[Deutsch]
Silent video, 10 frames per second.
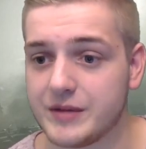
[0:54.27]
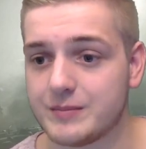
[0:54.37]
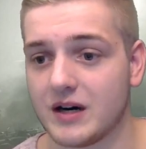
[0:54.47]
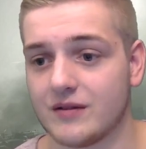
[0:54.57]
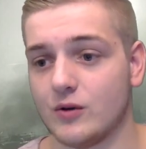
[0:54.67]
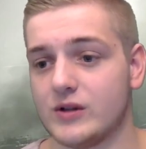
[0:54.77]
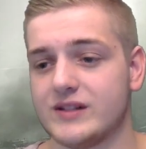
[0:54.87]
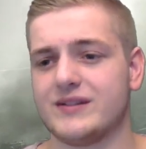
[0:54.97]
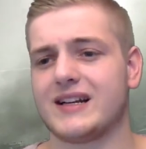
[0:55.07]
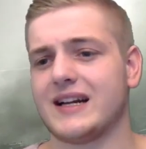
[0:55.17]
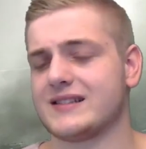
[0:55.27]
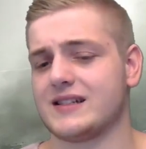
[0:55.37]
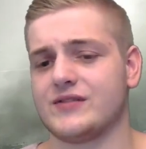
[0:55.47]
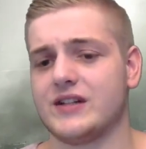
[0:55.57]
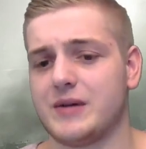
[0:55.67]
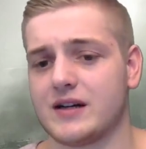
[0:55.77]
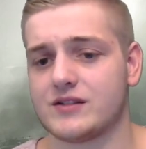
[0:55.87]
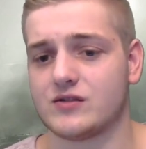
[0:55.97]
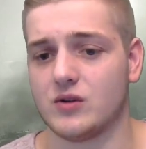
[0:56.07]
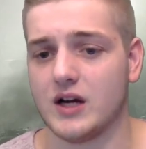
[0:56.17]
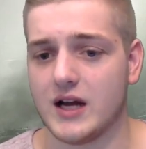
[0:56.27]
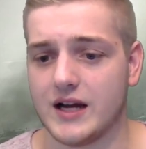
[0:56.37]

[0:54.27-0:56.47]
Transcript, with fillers: mitmachen wollt, ganz, ganz viele machen es so,